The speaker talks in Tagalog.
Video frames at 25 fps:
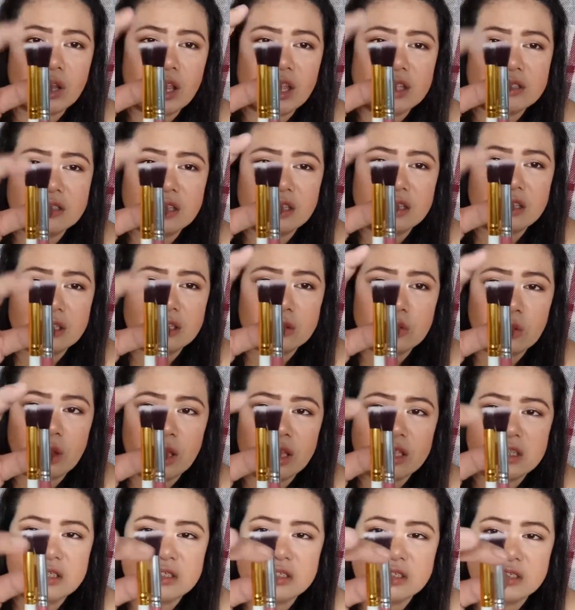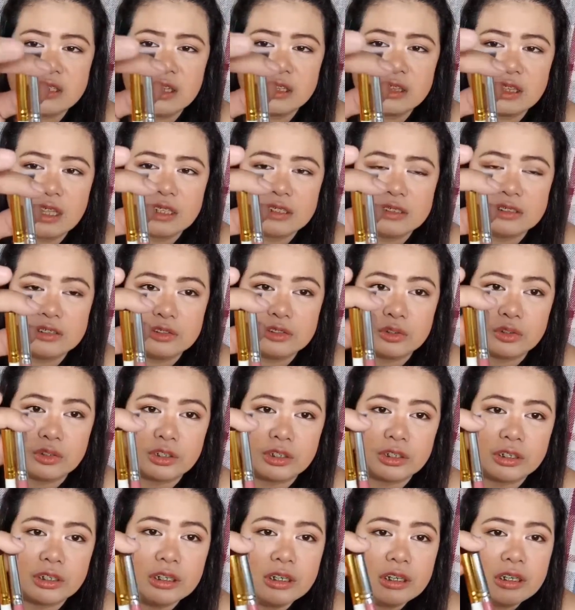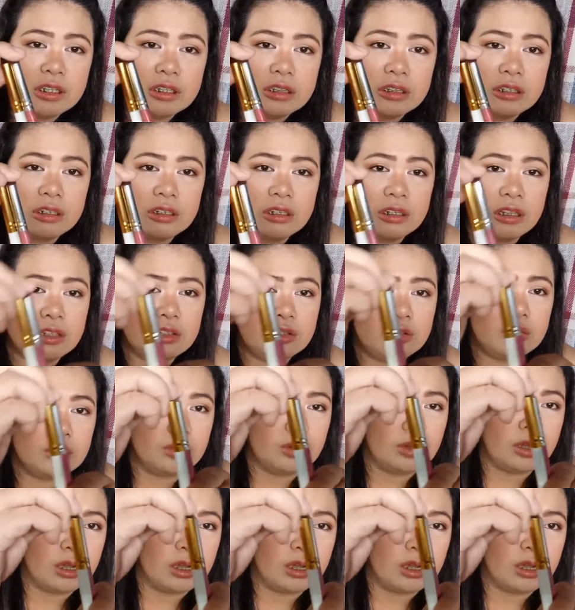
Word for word: kaysa dito kay Ginatan Store. Tingnan nyo